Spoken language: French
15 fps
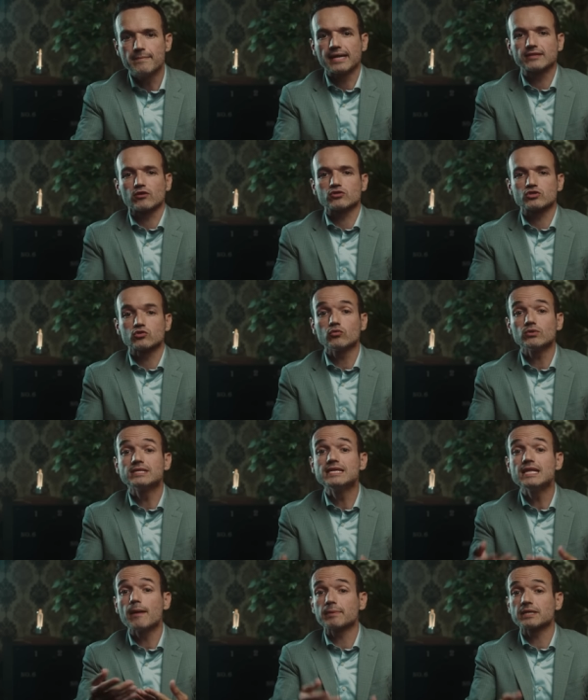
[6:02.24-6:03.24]
mais attention,
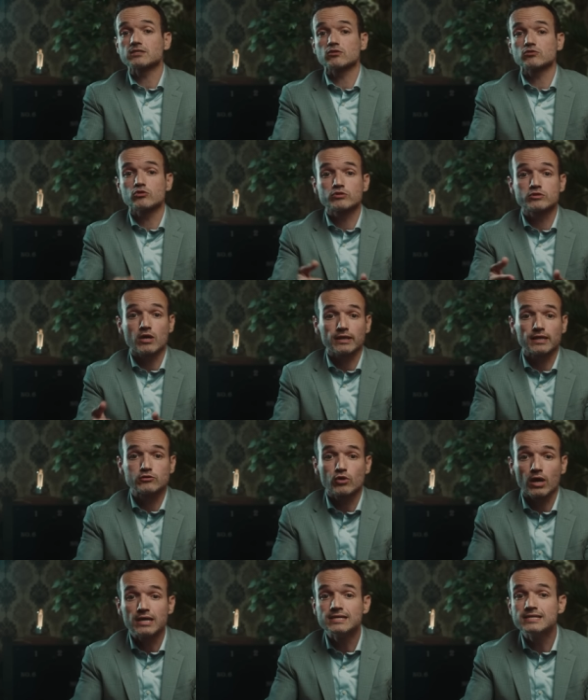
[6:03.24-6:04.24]
ni la présence du
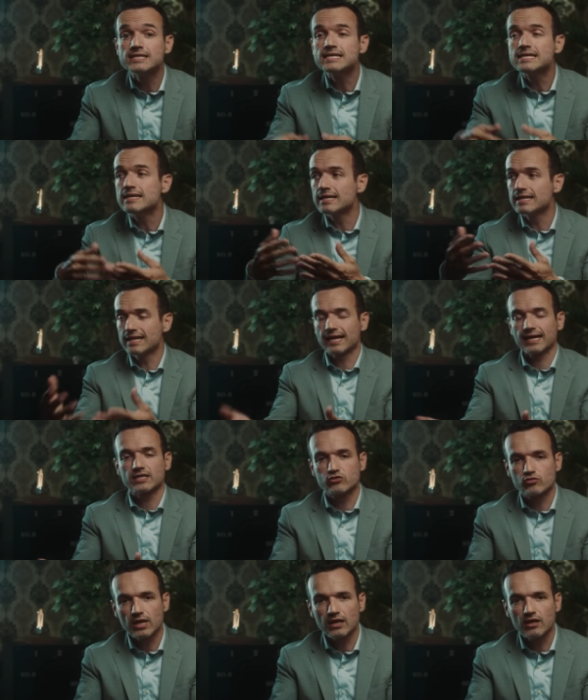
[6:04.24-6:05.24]
surnaturel, ni les
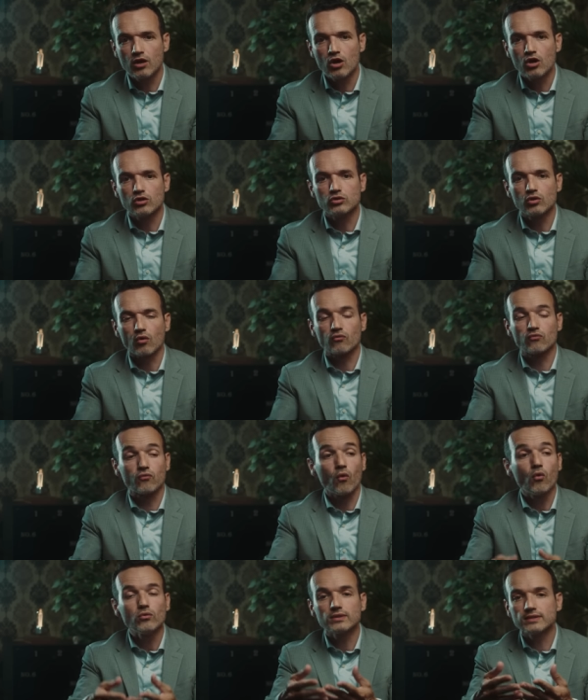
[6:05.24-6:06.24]
rituels n'en
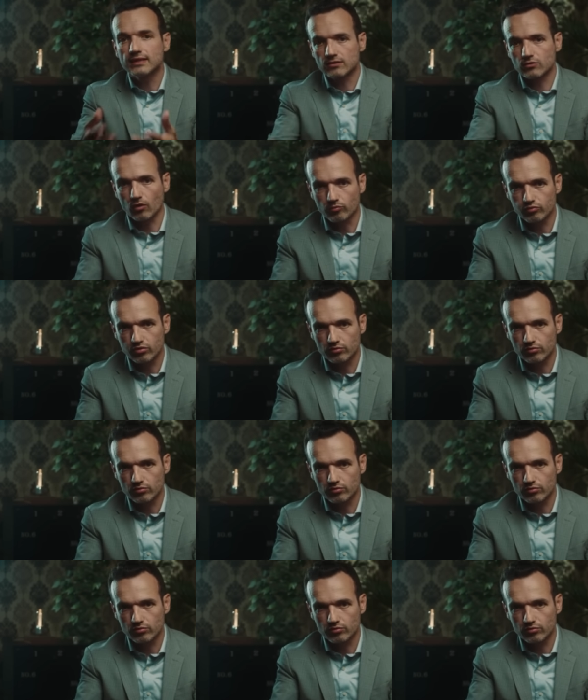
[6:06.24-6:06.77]
font des temples.